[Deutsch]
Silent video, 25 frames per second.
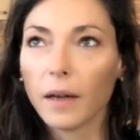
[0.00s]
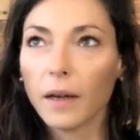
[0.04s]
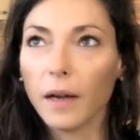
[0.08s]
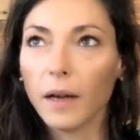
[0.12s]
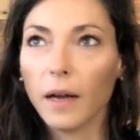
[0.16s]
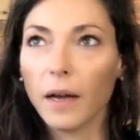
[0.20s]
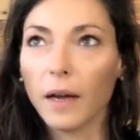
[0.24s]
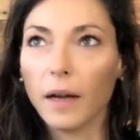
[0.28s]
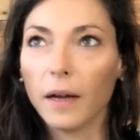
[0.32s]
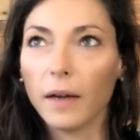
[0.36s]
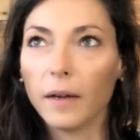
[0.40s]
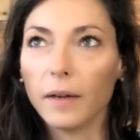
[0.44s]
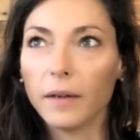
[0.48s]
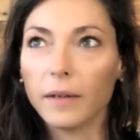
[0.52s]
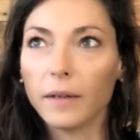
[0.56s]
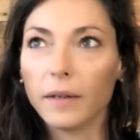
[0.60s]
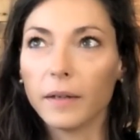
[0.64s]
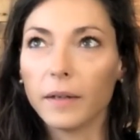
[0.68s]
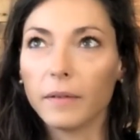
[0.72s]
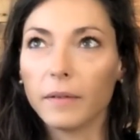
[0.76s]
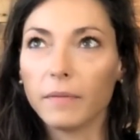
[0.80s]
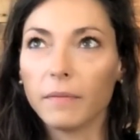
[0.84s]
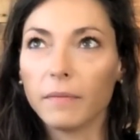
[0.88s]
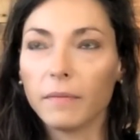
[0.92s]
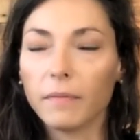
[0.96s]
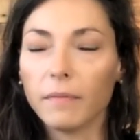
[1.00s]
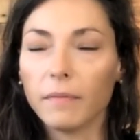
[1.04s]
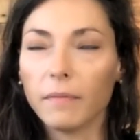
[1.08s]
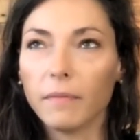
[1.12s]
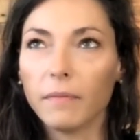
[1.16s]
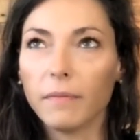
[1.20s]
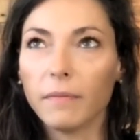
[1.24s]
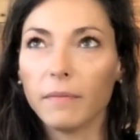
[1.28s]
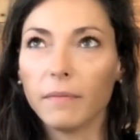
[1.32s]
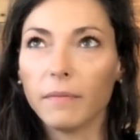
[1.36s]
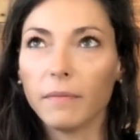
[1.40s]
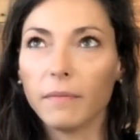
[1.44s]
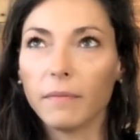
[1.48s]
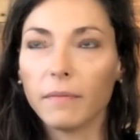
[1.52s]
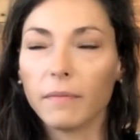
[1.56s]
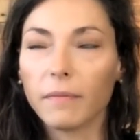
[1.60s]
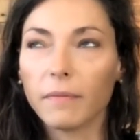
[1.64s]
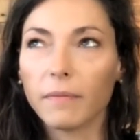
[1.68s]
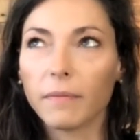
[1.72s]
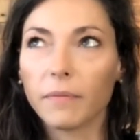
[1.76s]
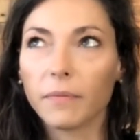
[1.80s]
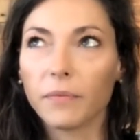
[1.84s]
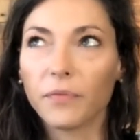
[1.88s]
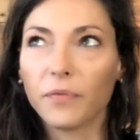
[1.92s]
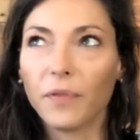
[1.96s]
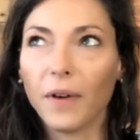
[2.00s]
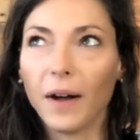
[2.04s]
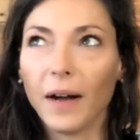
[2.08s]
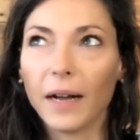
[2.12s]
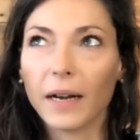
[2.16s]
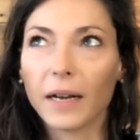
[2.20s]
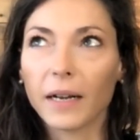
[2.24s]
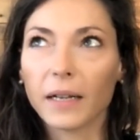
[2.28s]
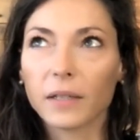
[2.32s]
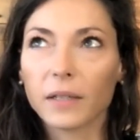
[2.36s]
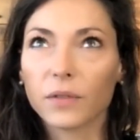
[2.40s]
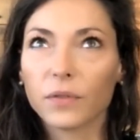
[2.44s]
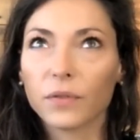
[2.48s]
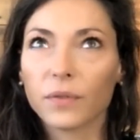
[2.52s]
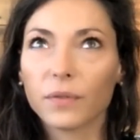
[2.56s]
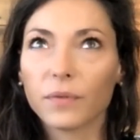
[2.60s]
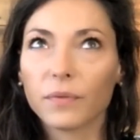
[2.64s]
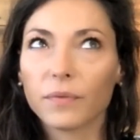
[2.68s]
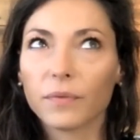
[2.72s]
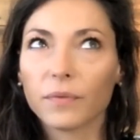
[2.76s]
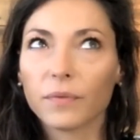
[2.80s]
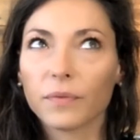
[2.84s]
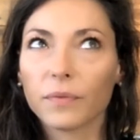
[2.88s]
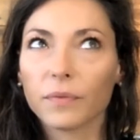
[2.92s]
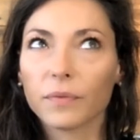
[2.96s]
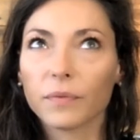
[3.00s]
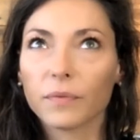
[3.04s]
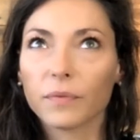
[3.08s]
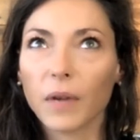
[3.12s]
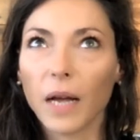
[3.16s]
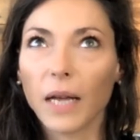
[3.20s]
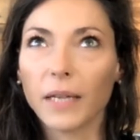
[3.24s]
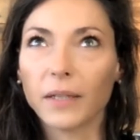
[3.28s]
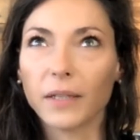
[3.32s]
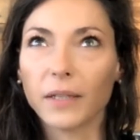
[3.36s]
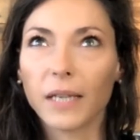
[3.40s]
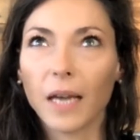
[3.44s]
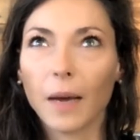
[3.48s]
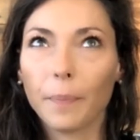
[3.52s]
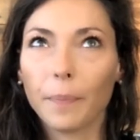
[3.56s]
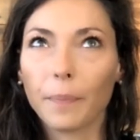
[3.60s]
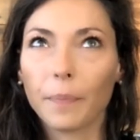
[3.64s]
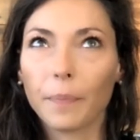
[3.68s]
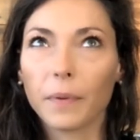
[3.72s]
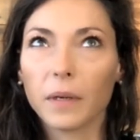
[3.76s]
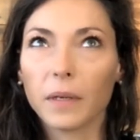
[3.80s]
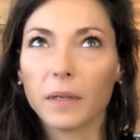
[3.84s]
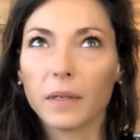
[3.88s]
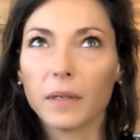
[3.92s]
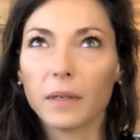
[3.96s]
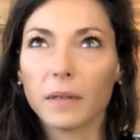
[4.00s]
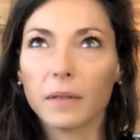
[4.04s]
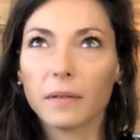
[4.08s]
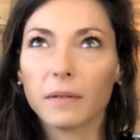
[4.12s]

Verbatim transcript: äh, war das also ich habe äh,